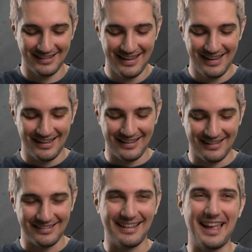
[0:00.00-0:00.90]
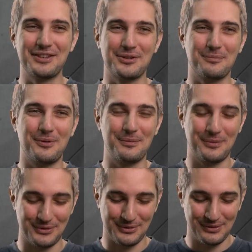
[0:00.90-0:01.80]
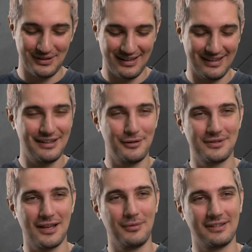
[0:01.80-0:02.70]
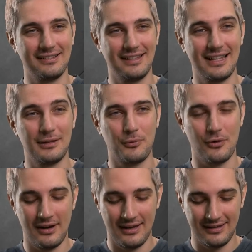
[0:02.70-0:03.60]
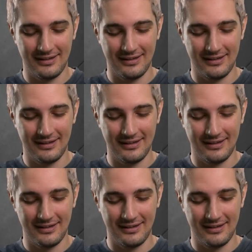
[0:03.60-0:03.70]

Maalesef. E, en çok pole pozisyonunda e, Lewis Hamilton'da 7 pole.